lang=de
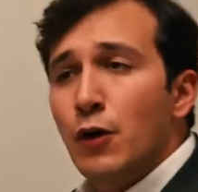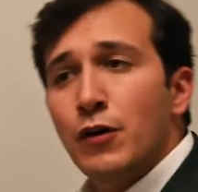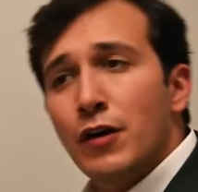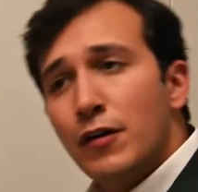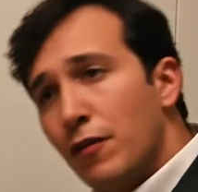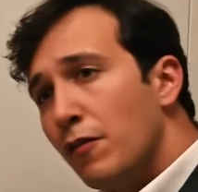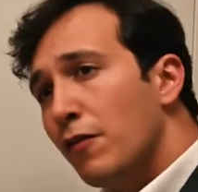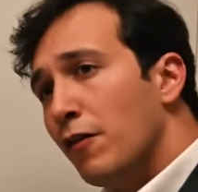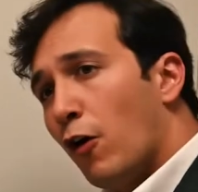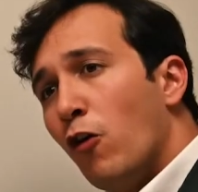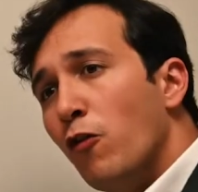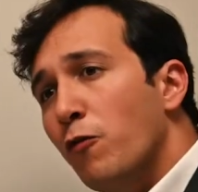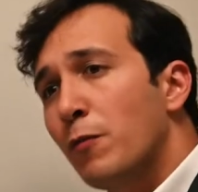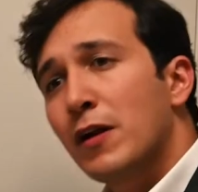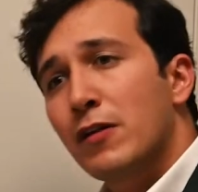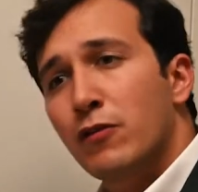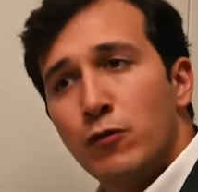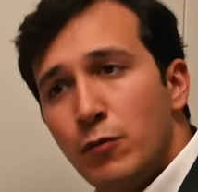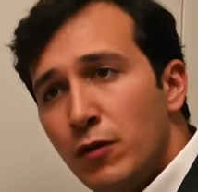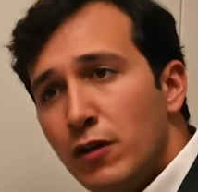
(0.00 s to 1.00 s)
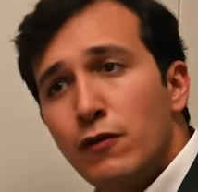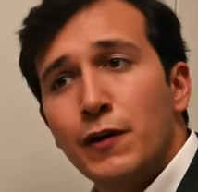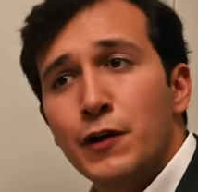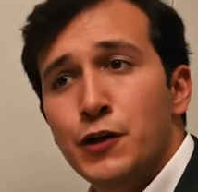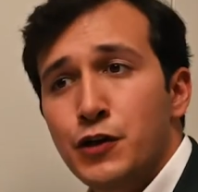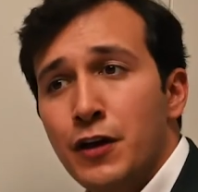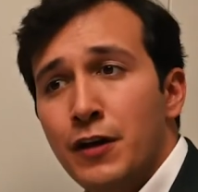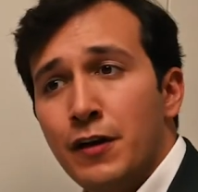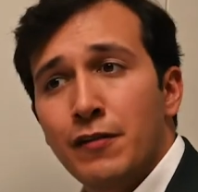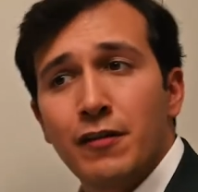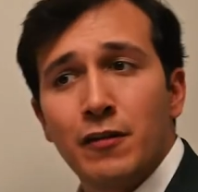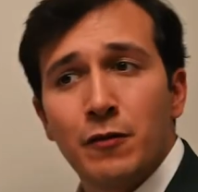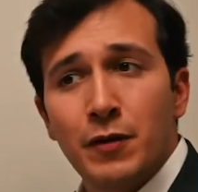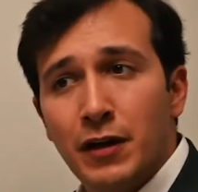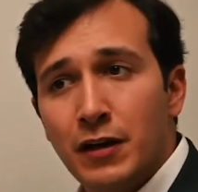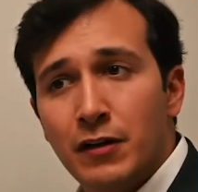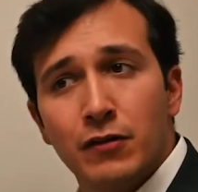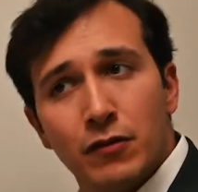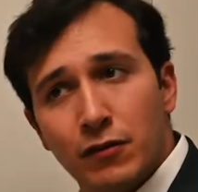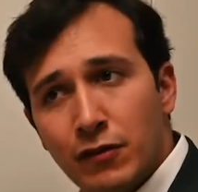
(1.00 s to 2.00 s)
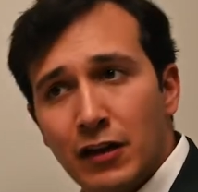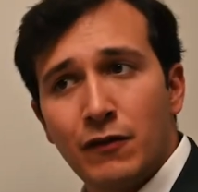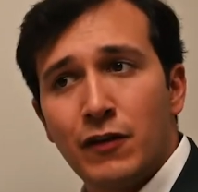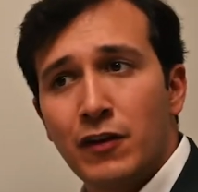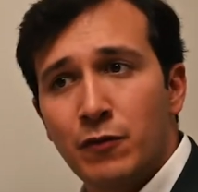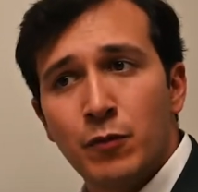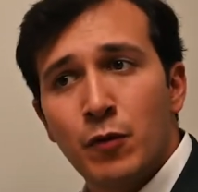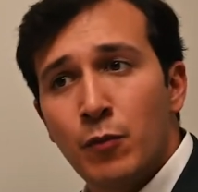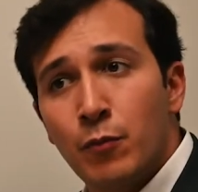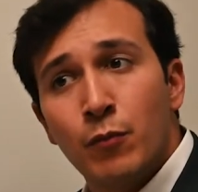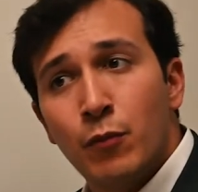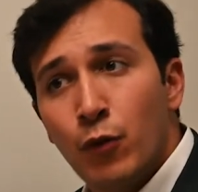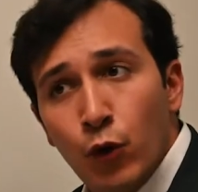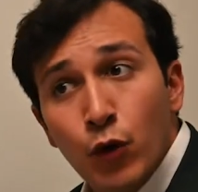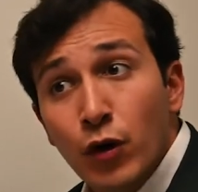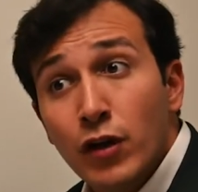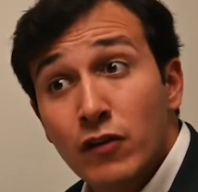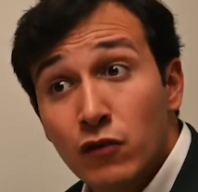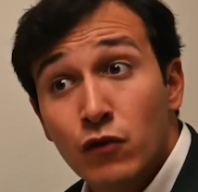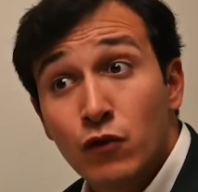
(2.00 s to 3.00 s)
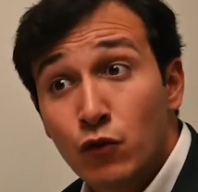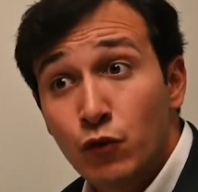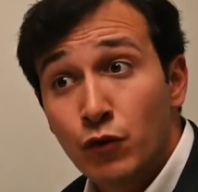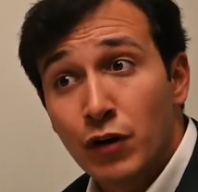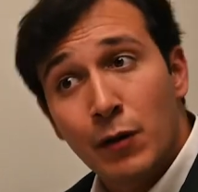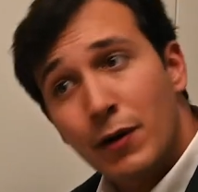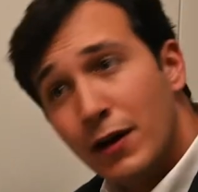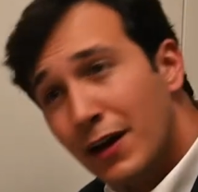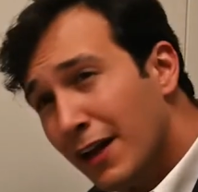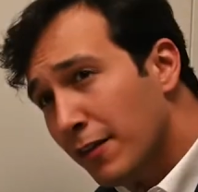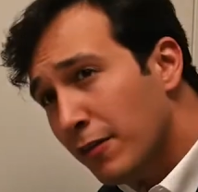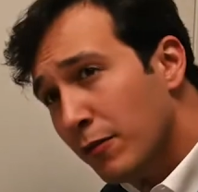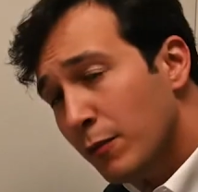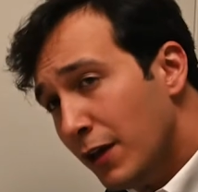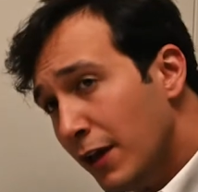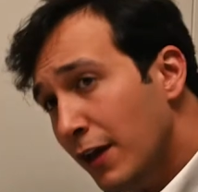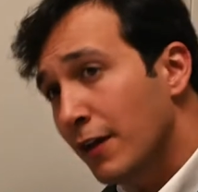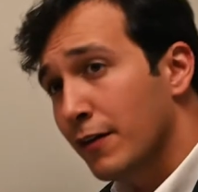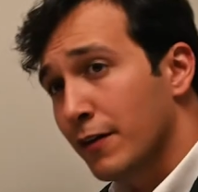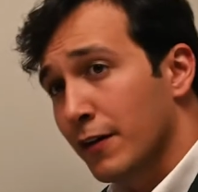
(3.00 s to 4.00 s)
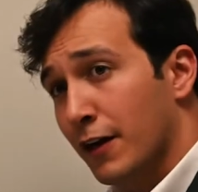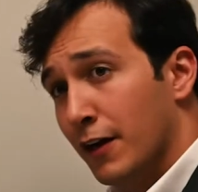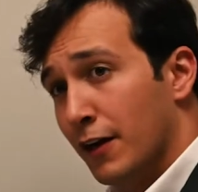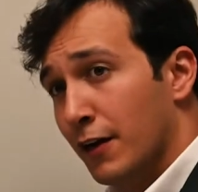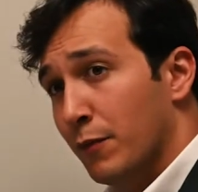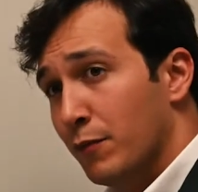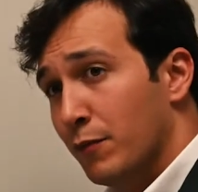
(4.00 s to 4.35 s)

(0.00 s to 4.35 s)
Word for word: Und das ist oftmals so ein Missverständnis, dass man denkt, es hat was mit dem Hören zu tun, aber ganz im Gegenteil.